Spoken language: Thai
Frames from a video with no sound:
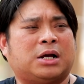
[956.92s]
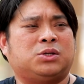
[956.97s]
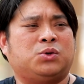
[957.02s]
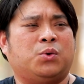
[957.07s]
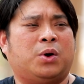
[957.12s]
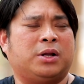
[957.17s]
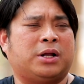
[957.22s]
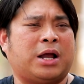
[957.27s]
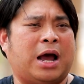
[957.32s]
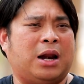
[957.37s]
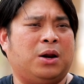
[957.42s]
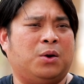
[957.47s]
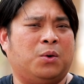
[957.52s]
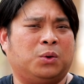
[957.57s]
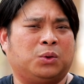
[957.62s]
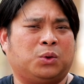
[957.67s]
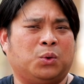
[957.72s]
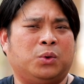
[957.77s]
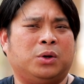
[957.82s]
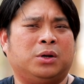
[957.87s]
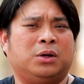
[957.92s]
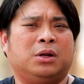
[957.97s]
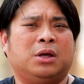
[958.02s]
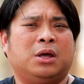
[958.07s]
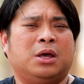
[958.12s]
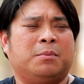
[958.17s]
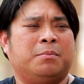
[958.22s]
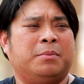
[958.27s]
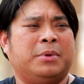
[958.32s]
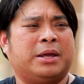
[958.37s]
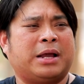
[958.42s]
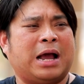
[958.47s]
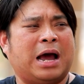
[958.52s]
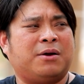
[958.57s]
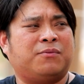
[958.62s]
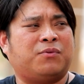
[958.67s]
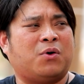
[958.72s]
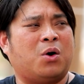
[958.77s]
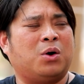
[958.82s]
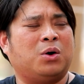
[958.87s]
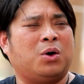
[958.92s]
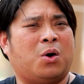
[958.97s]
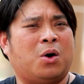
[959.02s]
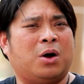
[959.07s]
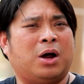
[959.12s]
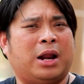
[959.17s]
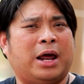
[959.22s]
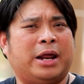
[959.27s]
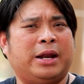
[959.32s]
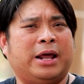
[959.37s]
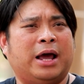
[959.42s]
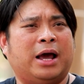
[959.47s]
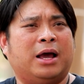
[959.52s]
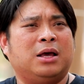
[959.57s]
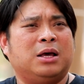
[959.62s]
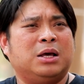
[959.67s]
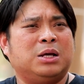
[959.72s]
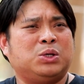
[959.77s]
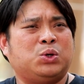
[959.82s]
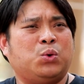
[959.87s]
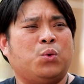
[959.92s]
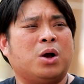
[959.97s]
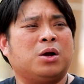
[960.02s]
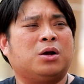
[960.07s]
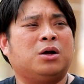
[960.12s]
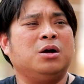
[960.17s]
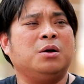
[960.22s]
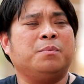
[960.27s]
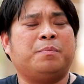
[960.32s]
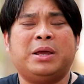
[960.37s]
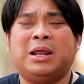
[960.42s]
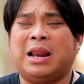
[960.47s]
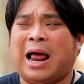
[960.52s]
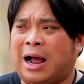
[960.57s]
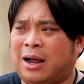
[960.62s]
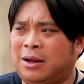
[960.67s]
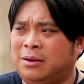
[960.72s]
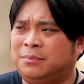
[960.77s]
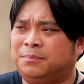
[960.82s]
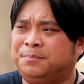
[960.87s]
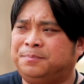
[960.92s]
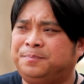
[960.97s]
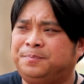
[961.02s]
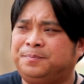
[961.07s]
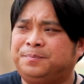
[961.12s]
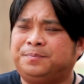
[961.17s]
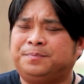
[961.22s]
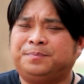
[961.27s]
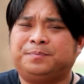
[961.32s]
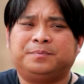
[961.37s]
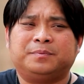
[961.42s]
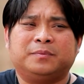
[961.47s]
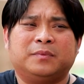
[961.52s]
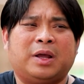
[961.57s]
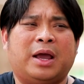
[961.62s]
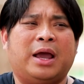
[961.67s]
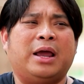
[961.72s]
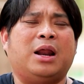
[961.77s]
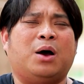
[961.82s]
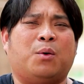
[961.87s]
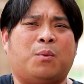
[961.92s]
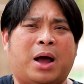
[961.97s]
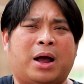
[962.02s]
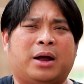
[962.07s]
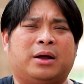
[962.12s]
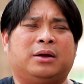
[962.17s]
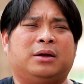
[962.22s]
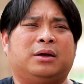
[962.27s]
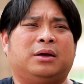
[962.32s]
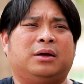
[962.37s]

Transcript: ชักชวนการลงทุนมีการฟ้องร้องอะไรเนี่ยช่วงครึ่งปีหลังให้ระวัง